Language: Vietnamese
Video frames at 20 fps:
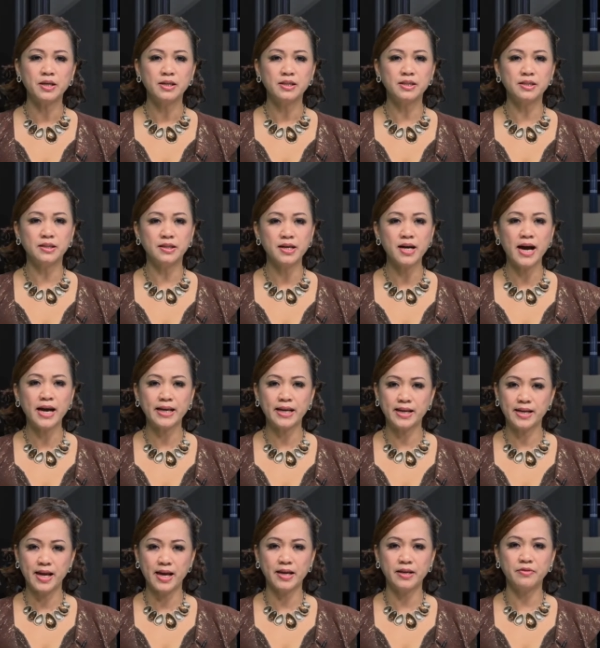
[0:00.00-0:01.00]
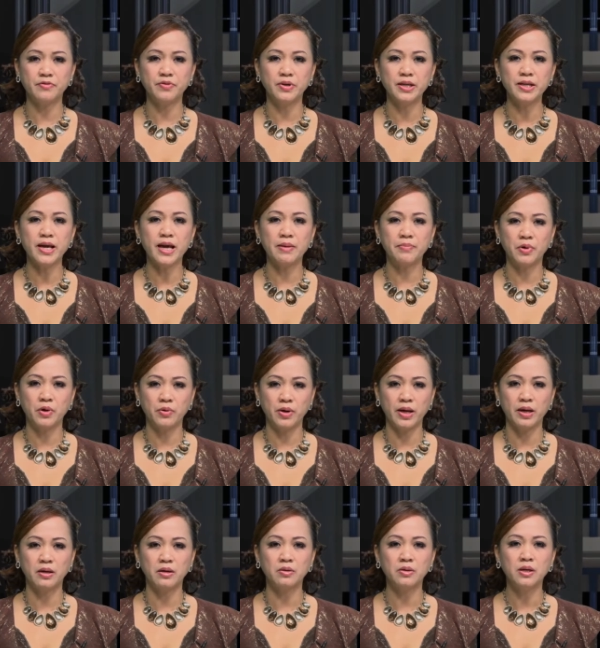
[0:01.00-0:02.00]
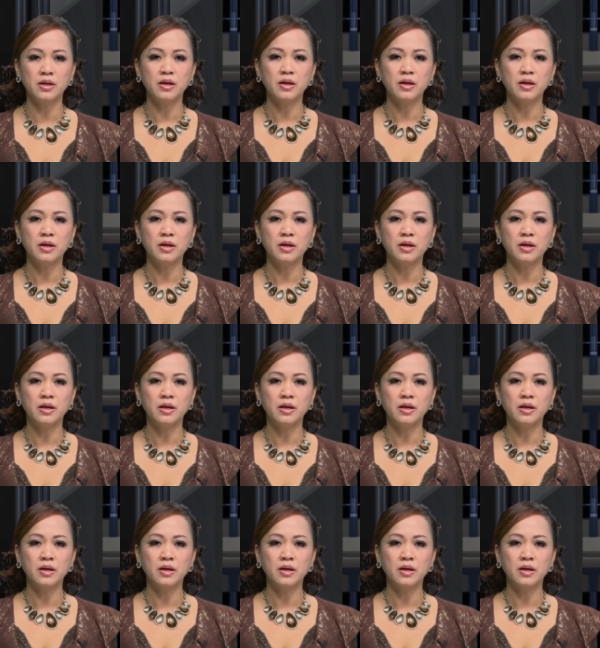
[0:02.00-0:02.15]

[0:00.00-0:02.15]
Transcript: giữa INA với MOL